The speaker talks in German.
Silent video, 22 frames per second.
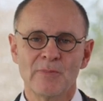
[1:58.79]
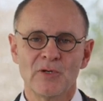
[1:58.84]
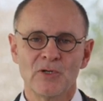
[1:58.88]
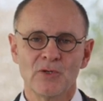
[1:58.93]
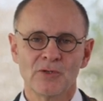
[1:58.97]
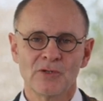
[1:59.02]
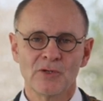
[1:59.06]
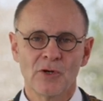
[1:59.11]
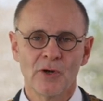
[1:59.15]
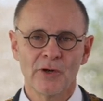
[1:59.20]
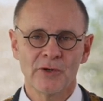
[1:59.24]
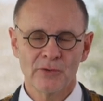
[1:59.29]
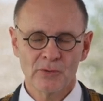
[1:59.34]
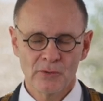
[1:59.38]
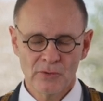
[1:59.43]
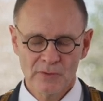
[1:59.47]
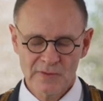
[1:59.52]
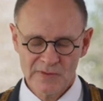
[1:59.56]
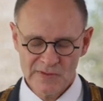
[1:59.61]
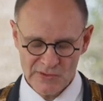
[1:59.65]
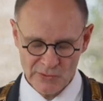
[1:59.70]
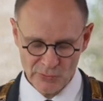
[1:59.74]
Millionen
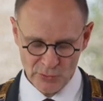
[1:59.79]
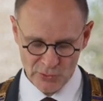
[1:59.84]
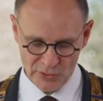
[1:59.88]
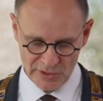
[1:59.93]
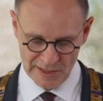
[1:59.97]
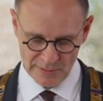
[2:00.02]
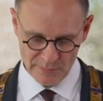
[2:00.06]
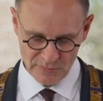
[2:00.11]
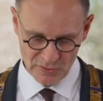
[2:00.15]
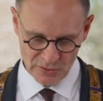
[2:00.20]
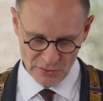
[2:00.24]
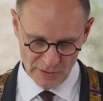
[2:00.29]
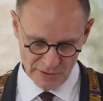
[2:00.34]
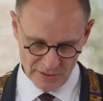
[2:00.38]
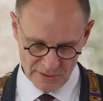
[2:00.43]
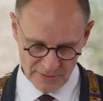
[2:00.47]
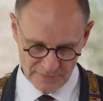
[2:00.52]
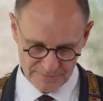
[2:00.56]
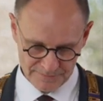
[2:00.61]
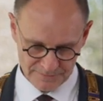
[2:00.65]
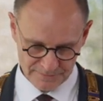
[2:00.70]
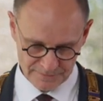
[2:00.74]
Euro zurückgeben können.